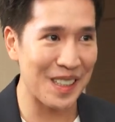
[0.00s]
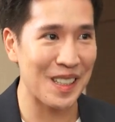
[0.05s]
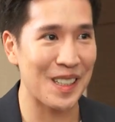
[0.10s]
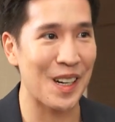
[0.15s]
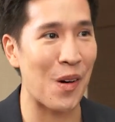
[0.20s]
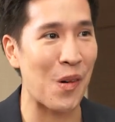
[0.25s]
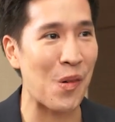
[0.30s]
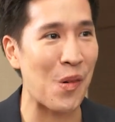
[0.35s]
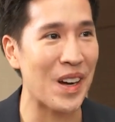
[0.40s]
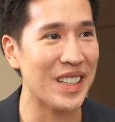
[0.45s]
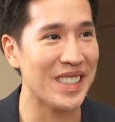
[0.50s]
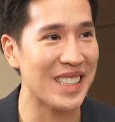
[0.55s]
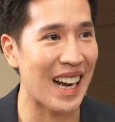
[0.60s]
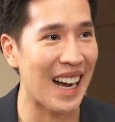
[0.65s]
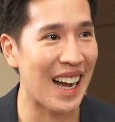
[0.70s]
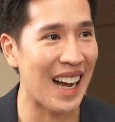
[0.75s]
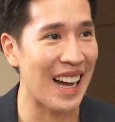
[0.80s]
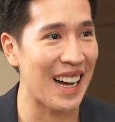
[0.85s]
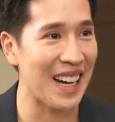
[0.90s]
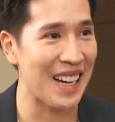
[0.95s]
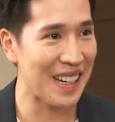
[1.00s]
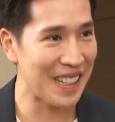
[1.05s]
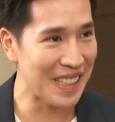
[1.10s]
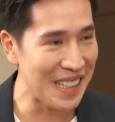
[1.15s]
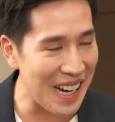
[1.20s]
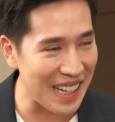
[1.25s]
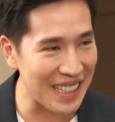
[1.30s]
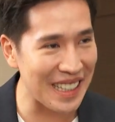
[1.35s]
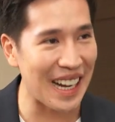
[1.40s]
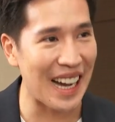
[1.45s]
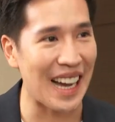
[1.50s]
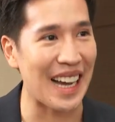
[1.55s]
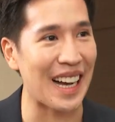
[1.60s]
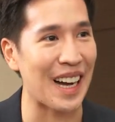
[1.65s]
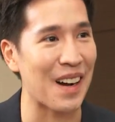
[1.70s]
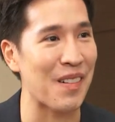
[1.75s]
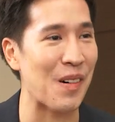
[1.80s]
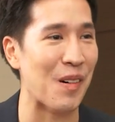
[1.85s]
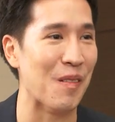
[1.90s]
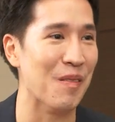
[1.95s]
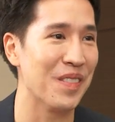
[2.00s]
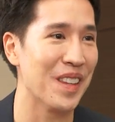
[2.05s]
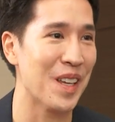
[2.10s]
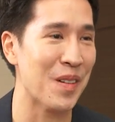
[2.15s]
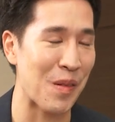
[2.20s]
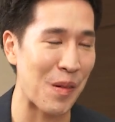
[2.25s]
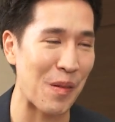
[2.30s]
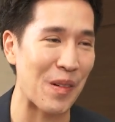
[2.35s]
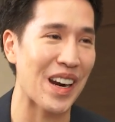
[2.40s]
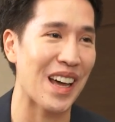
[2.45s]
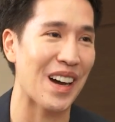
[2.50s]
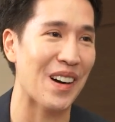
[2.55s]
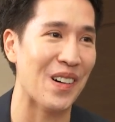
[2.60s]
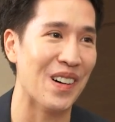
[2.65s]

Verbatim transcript: เราควรจะเลือกยังไงครับผมในมุมของเรา